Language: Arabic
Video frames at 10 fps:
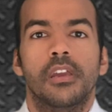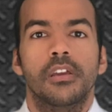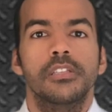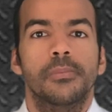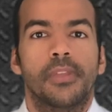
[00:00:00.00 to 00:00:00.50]

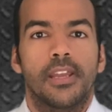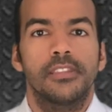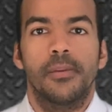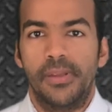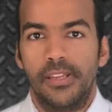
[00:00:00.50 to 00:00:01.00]
القصة
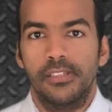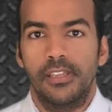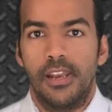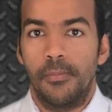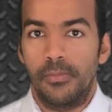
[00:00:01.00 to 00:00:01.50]
بتاعتنا بدأت
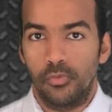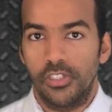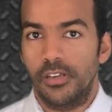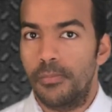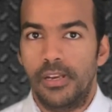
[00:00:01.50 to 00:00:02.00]
لما
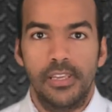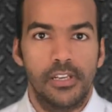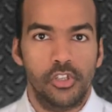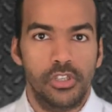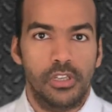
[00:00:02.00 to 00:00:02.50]
المديرة المالية
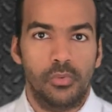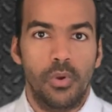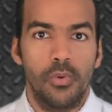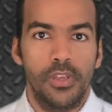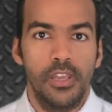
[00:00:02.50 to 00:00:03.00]
لشركة
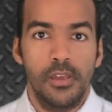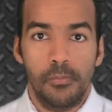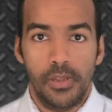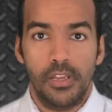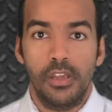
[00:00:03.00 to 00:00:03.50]
واوي
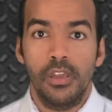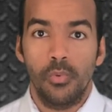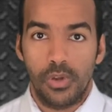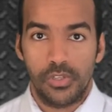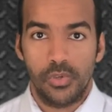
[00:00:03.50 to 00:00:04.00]
مينج
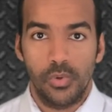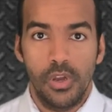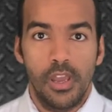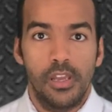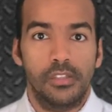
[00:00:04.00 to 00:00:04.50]
وانزو
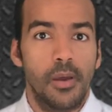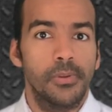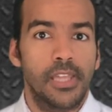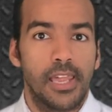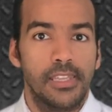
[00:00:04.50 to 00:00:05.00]

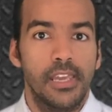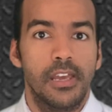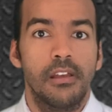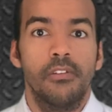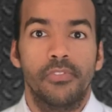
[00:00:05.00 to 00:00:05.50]
اتقبض
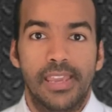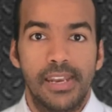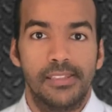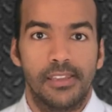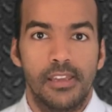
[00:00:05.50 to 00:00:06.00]
عليها في
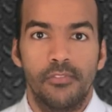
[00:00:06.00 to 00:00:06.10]
كندا